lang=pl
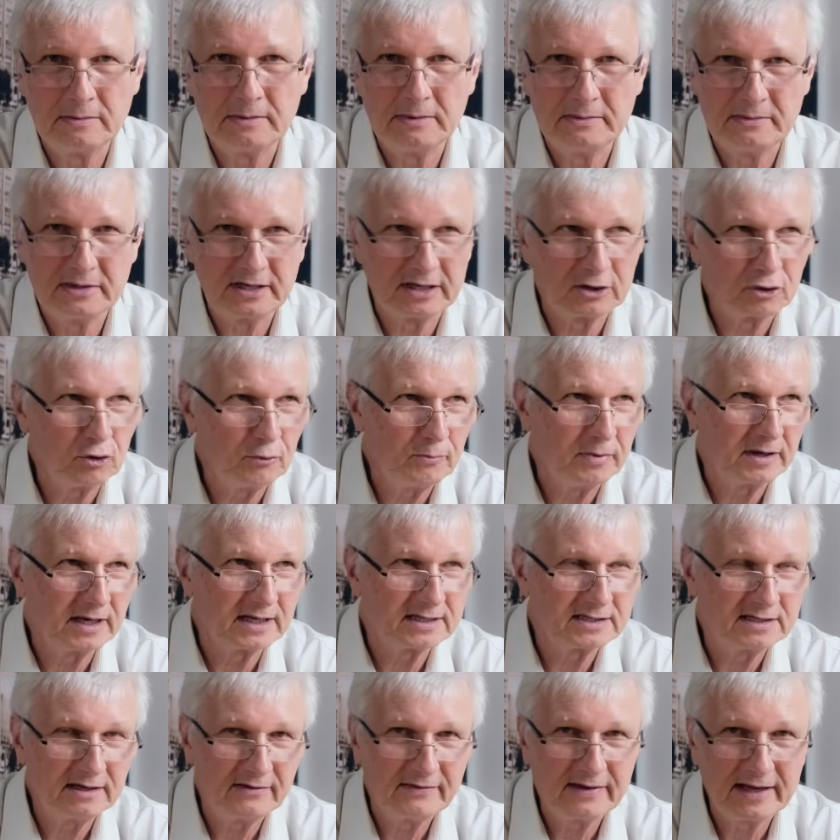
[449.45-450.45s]
mamy
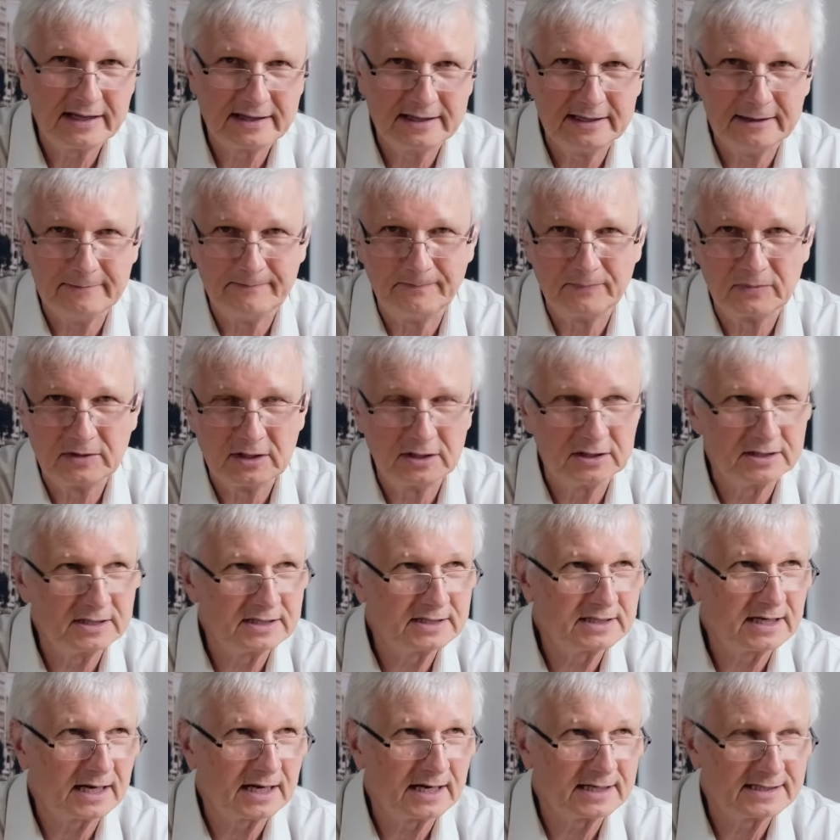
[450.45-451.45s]
rekuperację w jednym. I to
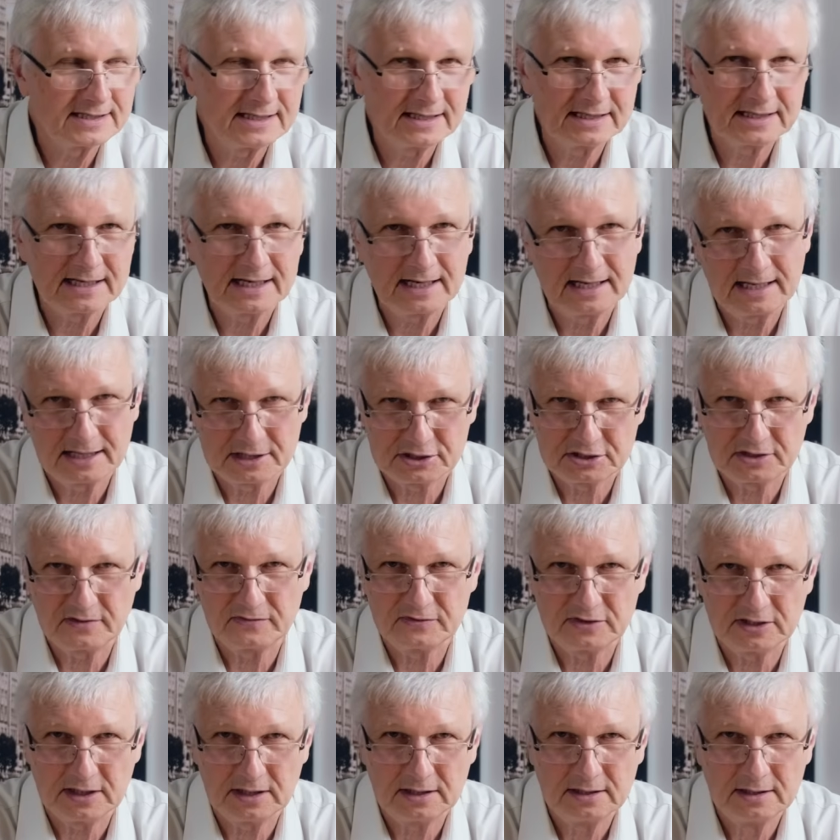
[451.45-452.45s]
jest taka centrala
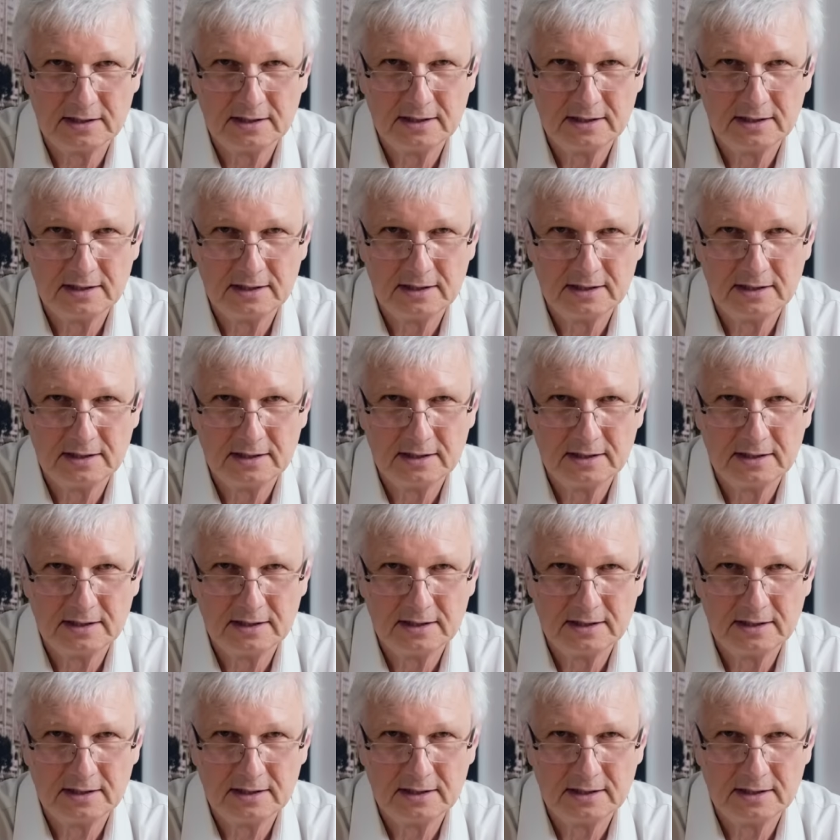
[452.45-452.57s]
grzewcza.